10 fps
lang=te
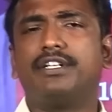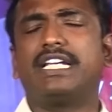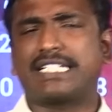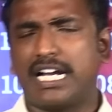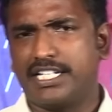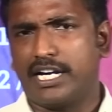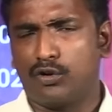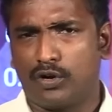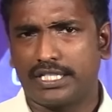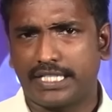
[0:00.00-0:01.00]
డిస్కస్
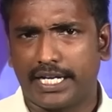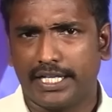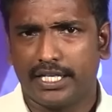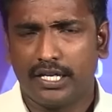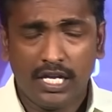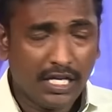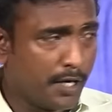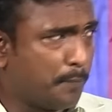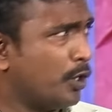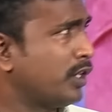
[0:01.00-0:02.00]
చేయడం కూడా జరిగింది
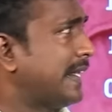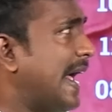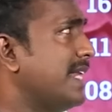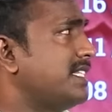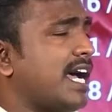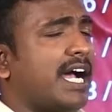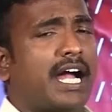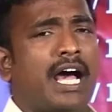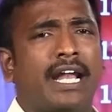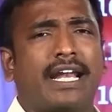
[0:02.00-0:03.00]
ఇప్పుడు
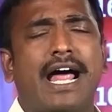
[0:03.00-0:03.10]
తాజాగా